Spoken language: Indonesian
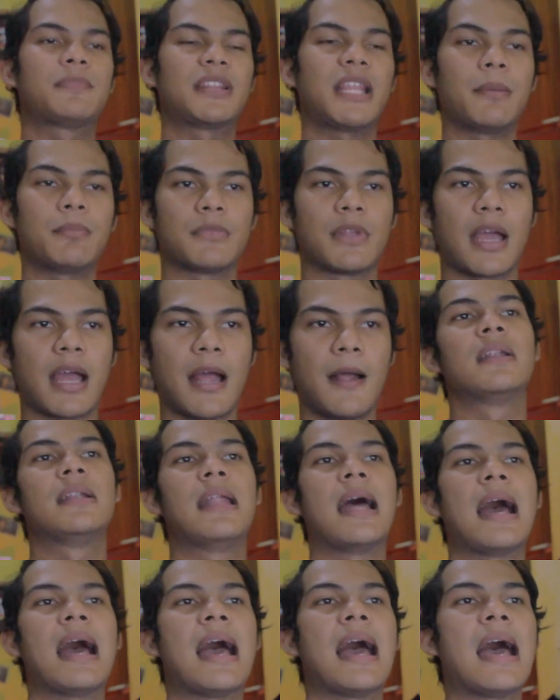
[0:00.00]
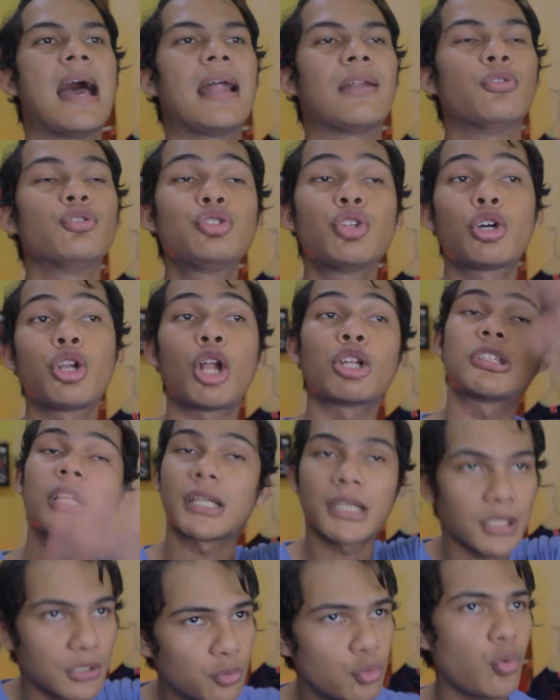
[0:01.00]
timnya dan untuk
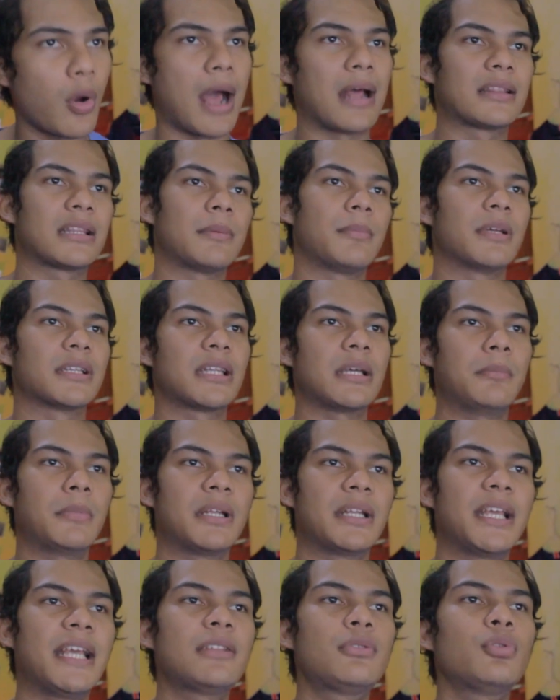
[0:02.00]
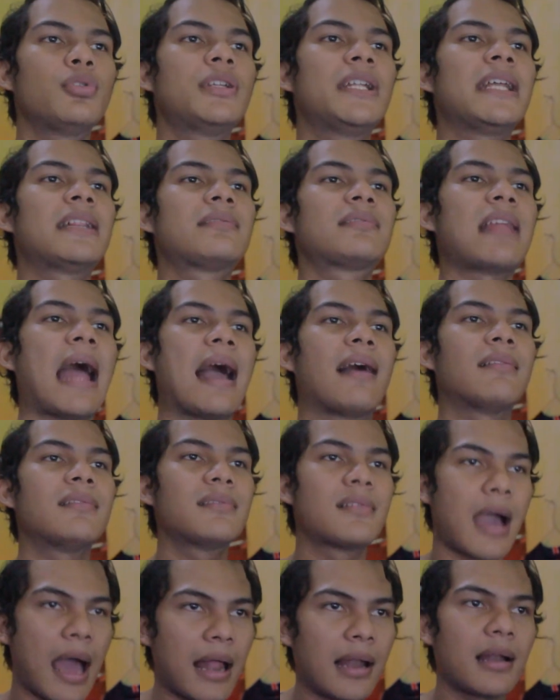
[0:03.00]
kloter kedua teman-teman itu di
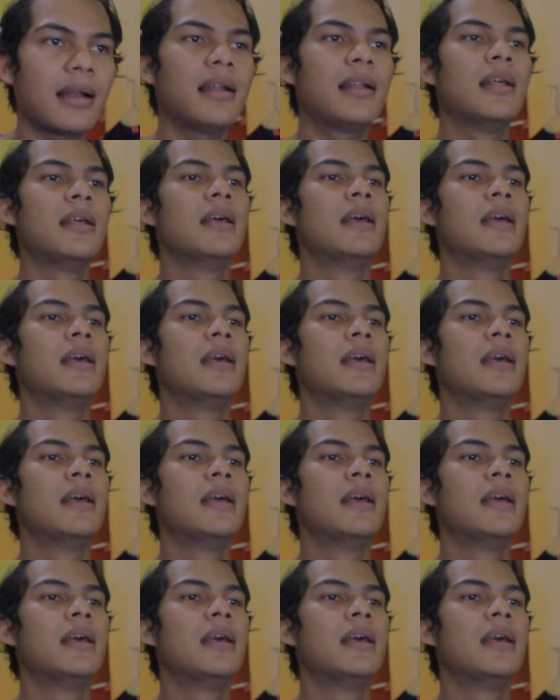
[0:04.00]
tanggal